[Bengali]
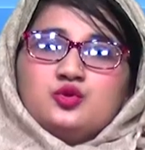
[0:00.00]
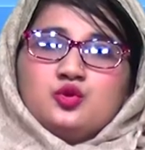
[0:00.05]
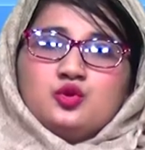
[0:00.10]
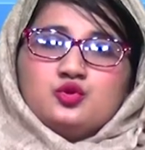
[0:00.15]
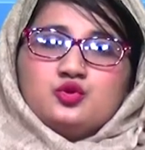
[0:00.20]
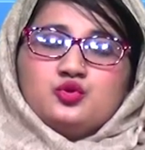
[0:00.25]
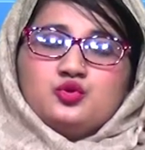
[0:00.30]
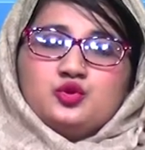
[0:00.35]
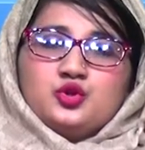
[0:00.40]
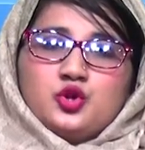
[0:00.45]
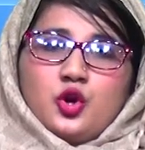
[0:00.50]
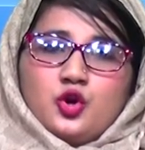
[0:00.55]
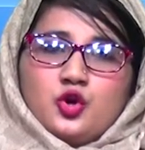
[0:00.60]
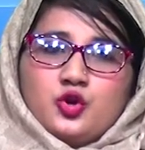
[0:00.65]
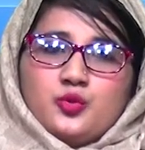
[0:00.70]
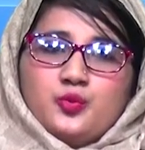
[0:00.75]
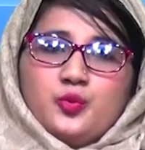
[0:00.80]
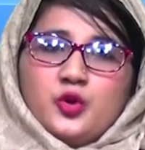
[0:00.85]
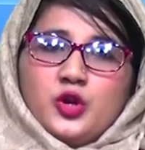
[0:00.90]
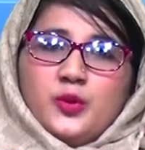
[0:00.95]
নতুন
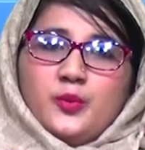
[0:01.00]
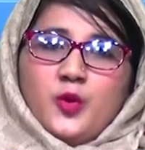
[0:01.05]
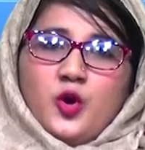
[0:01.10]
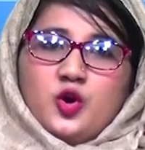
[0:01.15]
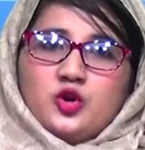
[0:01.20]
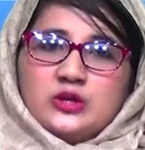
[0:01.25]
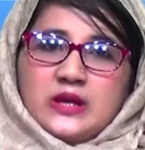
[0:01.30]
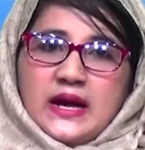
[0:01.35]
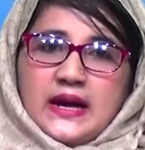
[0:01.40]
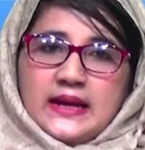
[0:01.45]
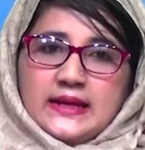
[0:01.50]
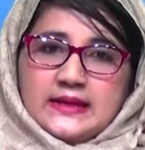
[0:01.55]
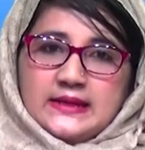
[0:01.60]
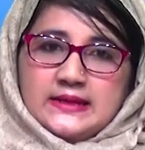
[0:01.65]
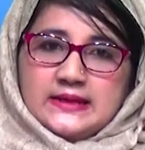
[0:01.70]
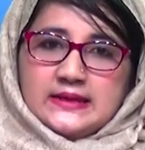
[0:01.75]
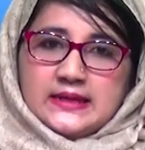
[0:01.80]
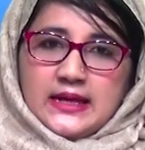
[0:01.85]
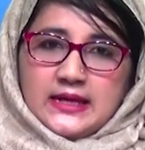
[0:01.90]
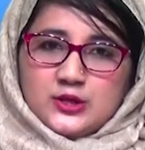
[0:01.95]
সড়ক পরিবহন
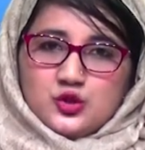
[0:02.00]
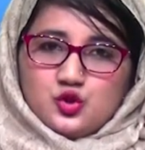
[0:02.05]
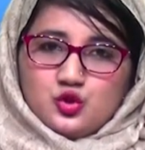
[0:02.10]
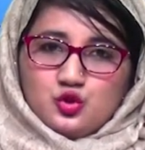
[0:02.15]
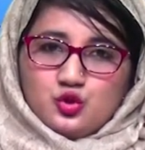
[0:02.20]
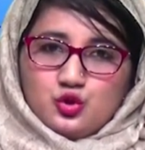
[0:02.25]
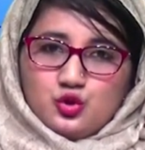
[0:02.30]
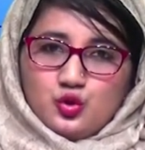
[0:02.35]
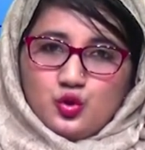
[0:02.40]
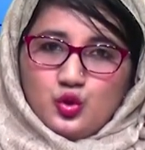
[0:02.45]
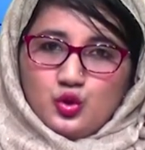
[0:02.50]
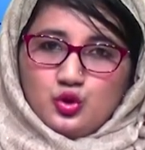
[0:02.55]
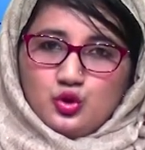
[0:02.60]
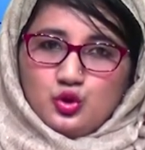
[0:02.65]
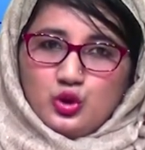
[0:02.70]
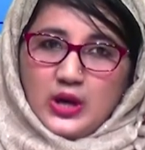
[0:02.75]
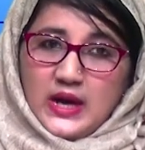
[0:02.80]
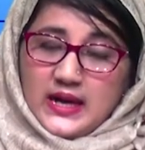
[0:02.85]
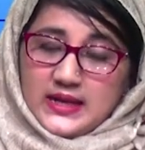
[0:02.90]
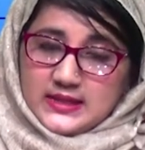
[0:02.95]
আইন কার্যকর
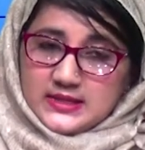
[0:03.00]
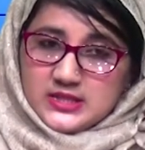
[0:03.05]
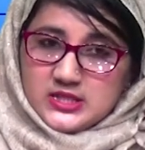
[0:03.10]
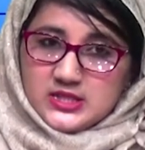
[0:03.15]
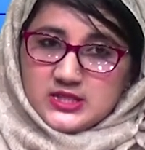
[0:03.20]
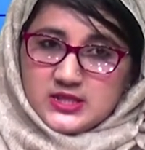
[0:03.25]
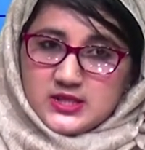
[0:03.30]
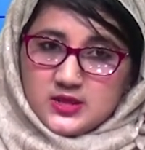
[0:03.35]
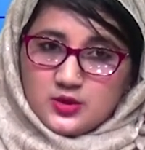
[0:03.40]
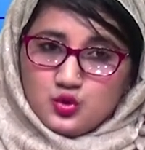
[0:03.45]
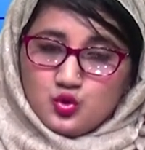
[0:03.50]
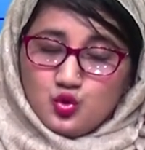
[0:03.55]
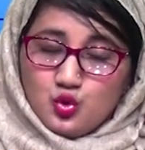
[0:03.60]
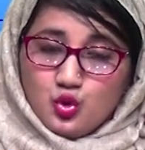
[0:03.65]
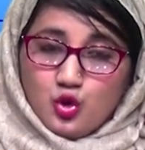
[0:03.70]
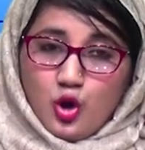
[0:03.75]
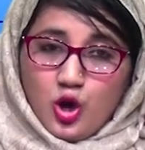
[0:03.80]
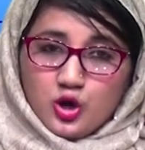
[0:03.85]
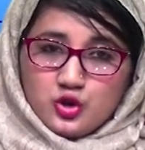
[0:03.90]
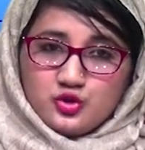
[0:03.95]
হলো আজ
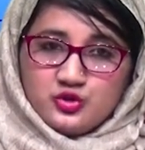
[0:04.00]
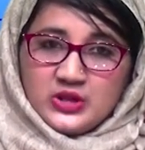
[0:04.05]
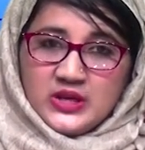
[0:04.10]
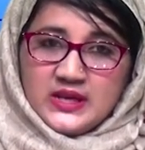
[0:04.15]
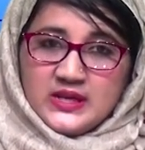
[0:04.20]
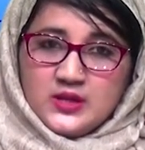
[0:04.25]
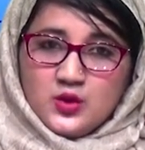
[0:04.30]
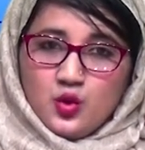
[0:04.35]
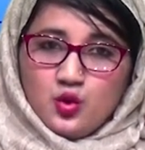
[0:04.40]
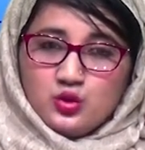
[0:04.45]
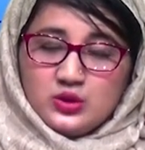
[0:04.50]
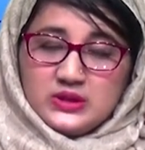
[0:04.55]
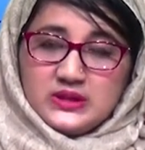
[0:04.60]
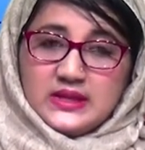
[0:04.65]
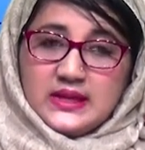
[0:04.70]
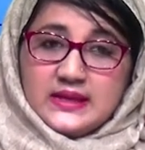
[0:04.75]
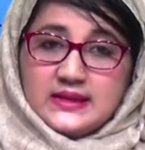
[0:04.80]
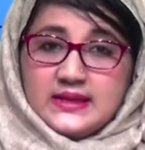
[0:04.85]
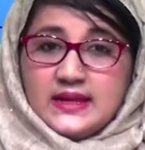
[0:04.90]
দুর্ঘটনায় হত্যার